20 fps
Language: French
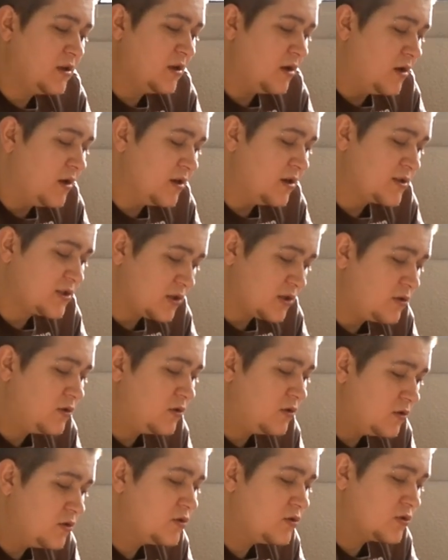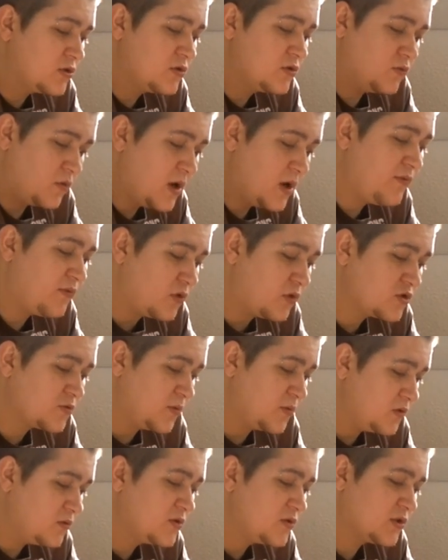Euh, sans, ouais,
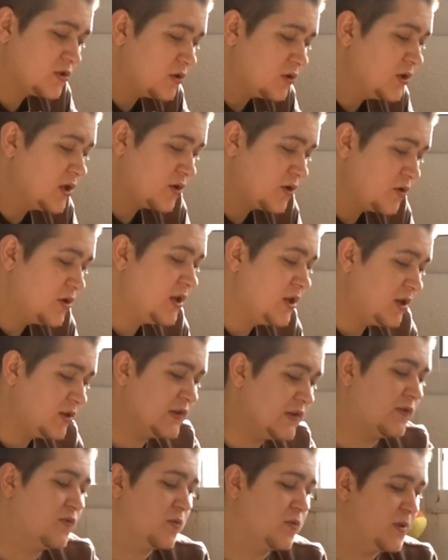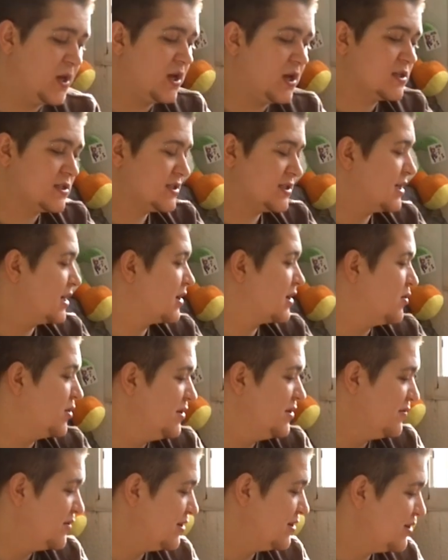franchement, sans déconner, ça vaut bien 5 au
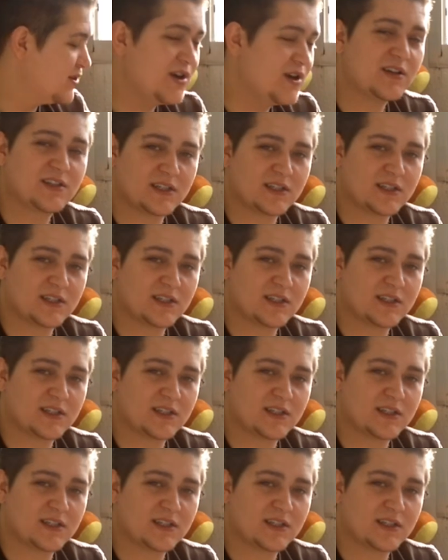niveau de l'odeur.